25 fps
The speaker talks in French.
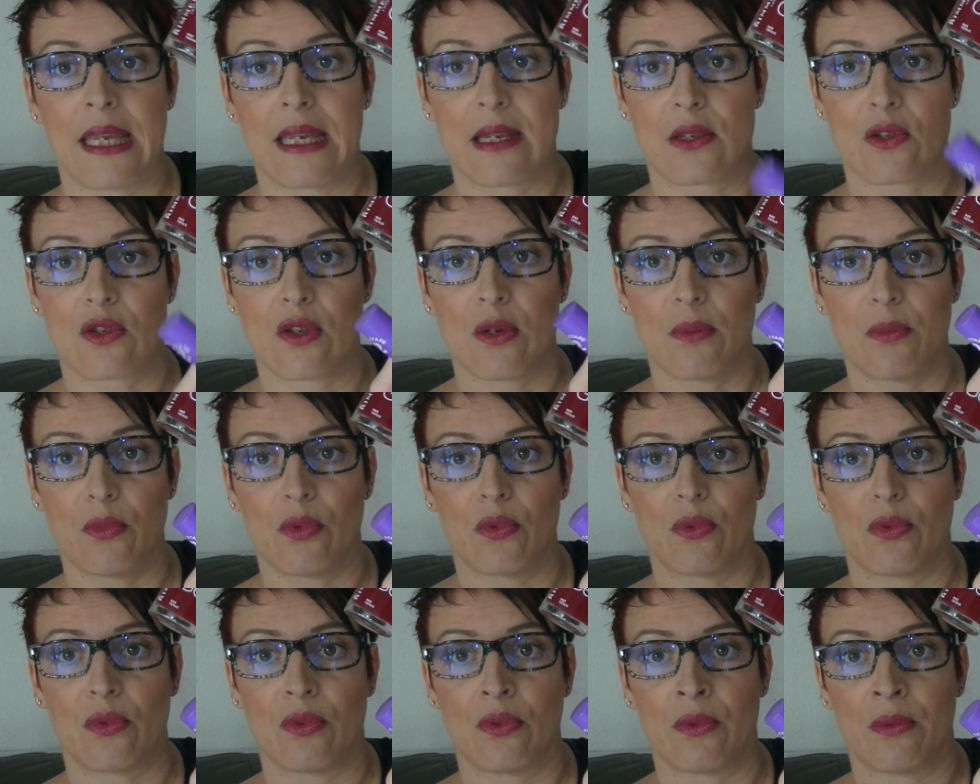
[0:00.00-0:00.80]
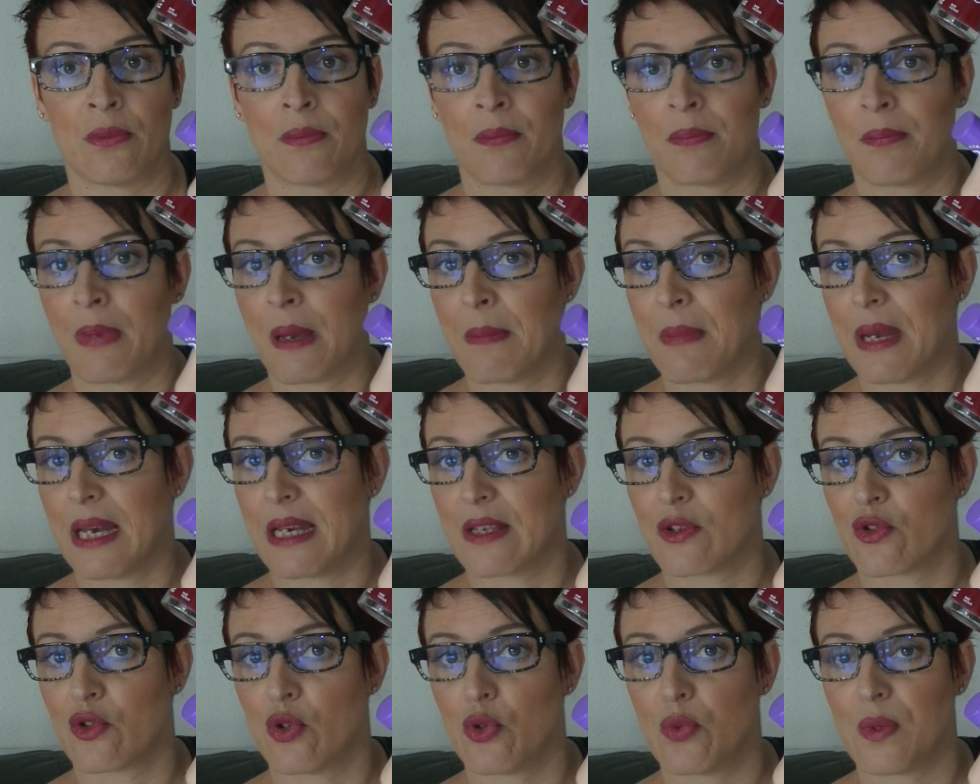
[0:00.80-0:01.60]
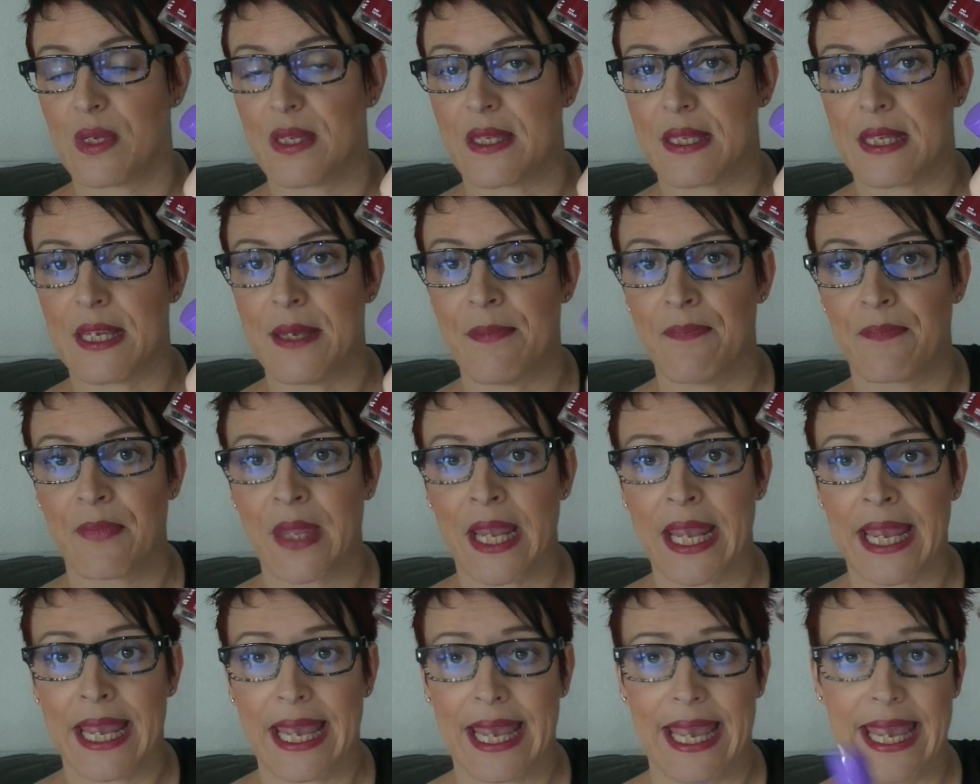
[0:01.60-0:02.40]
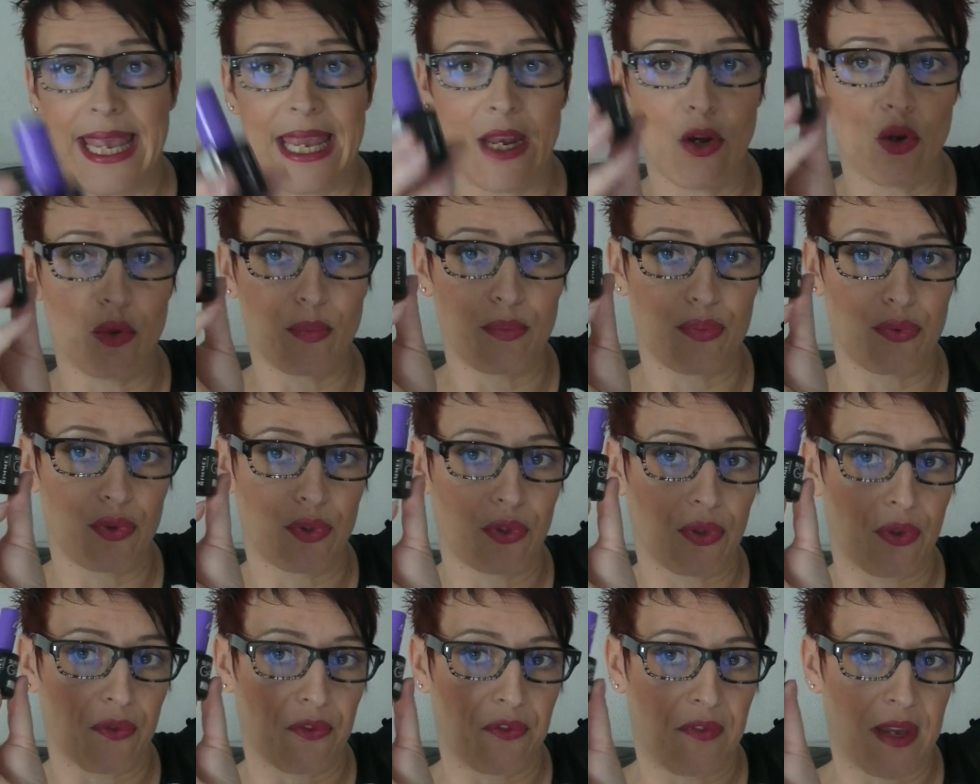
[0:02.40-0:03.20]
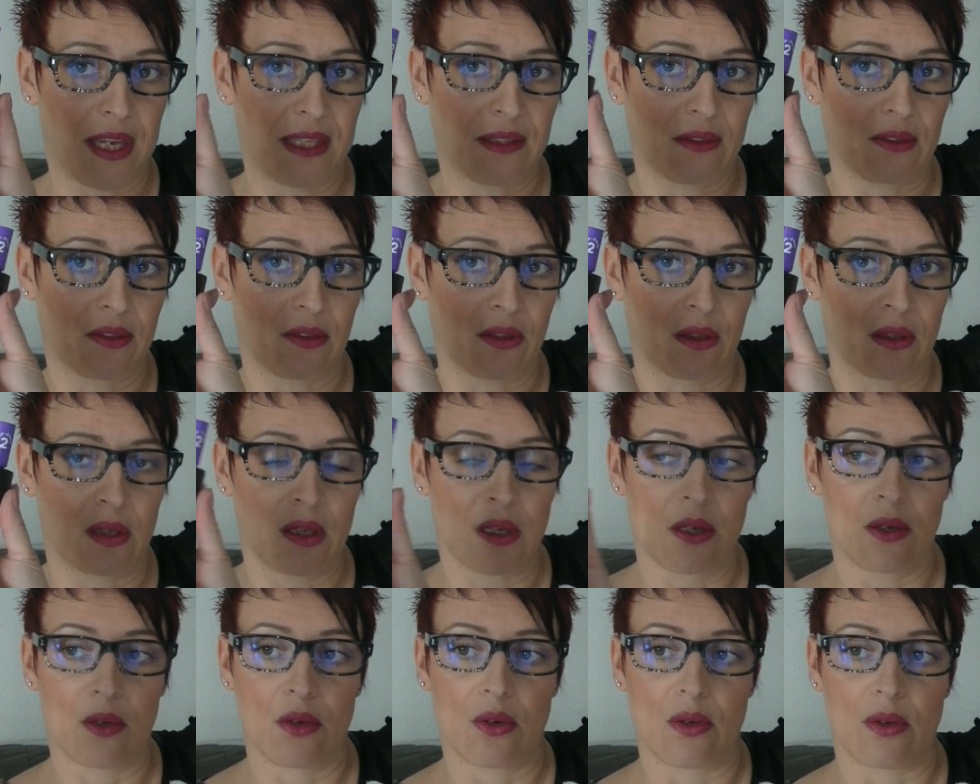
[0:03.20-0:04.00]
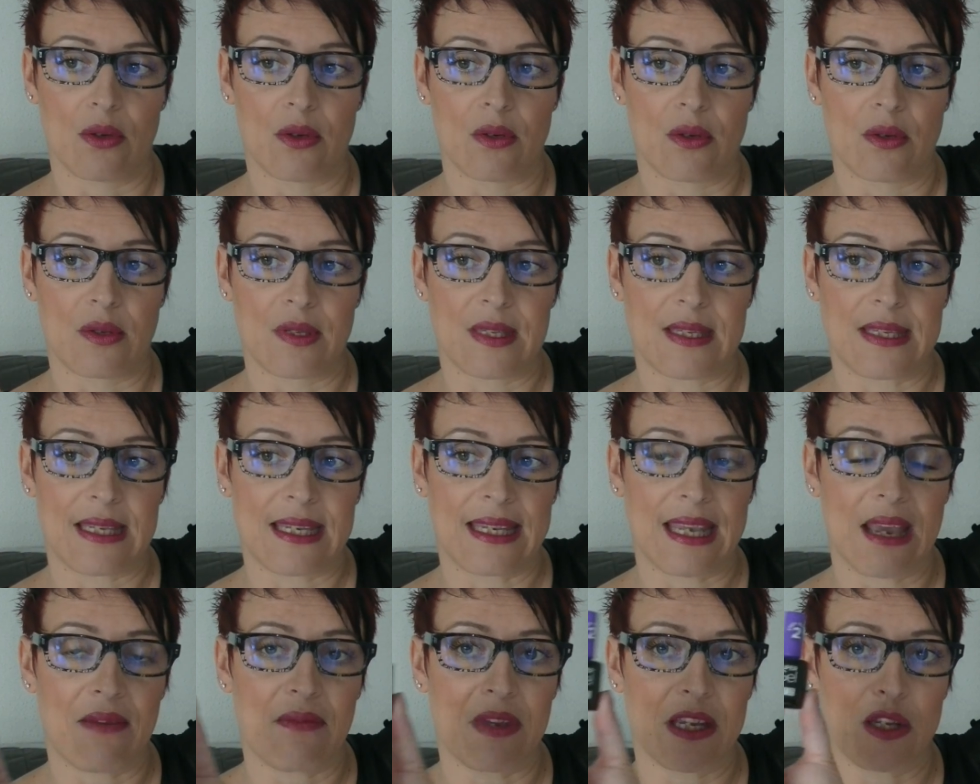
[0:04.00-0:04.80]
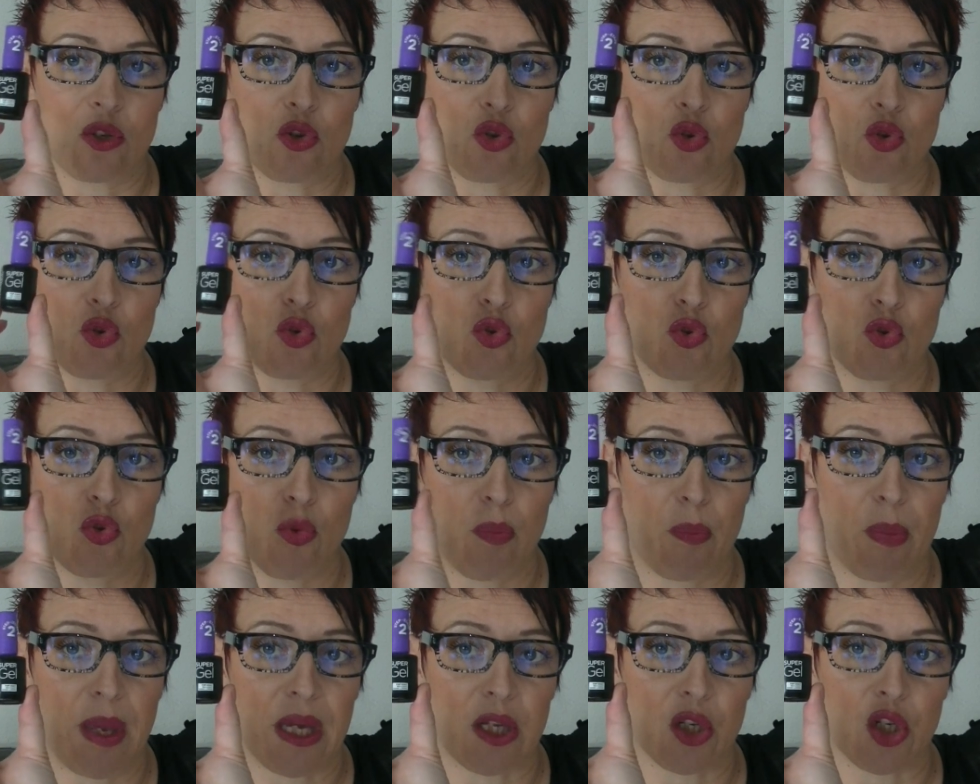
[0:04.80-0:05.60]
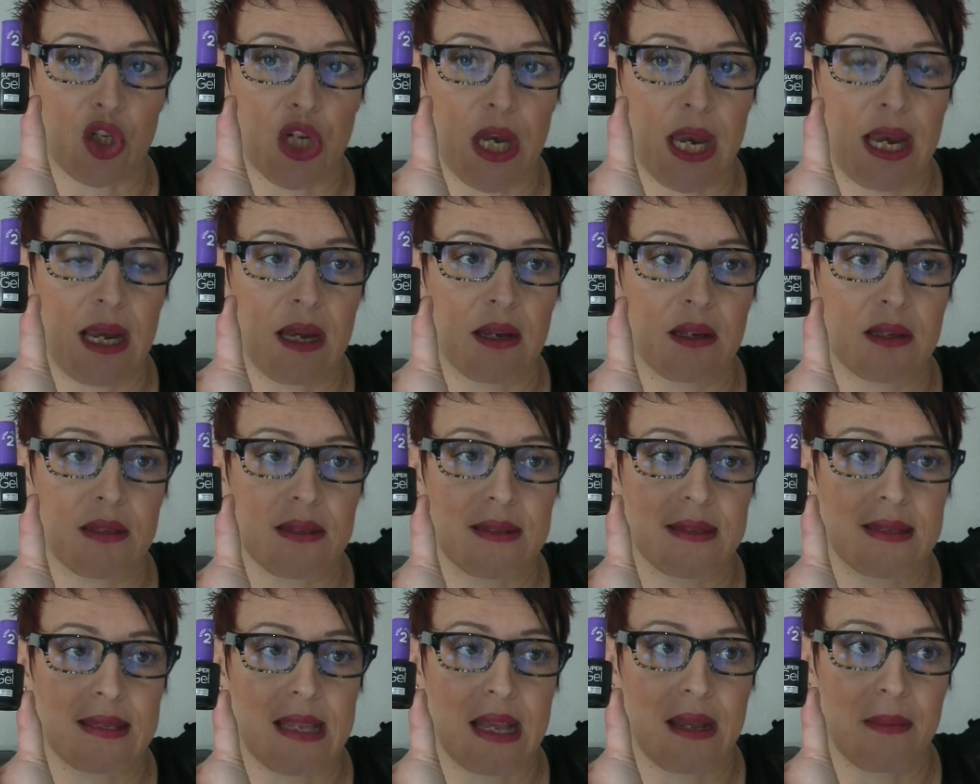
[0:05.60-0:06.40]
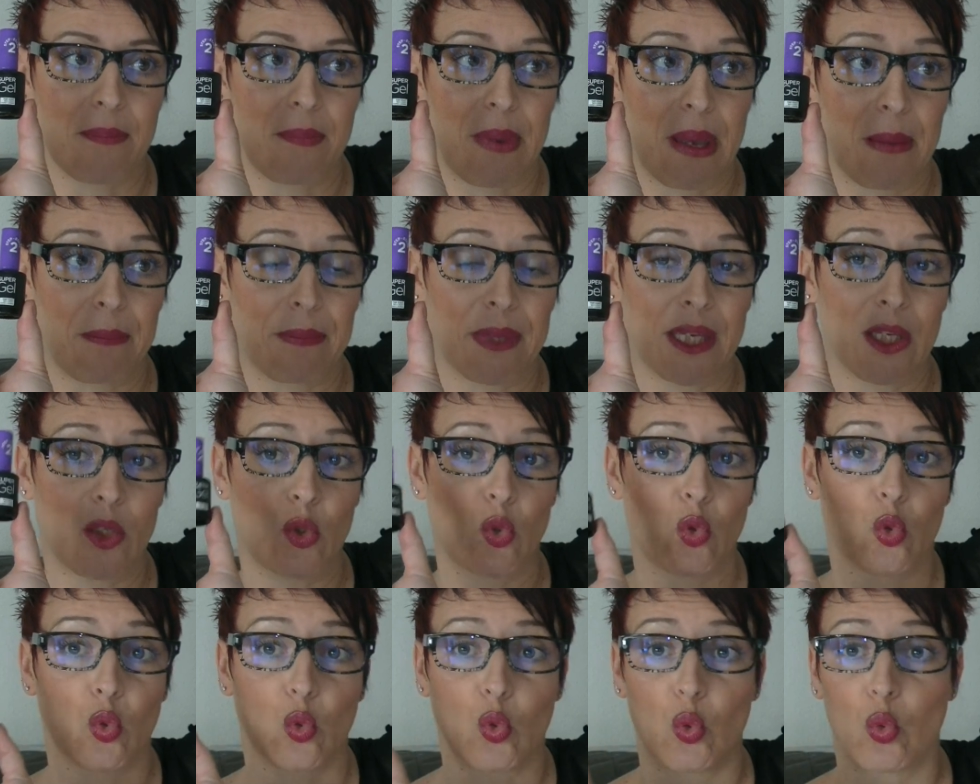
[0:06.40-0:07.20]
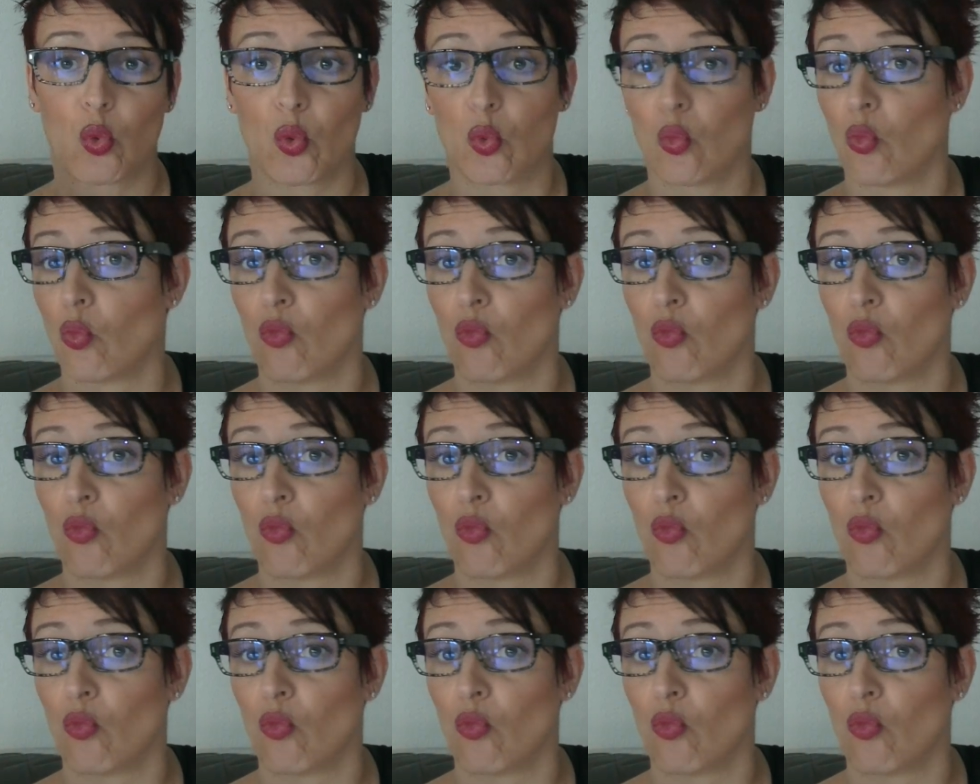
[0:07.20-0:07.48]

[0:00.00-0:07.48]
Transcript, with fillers: Il ressemble euh, pas mal à celui-ci. Et le but, en fait, euh, c'est qu'avec ce super gel, ça permet de...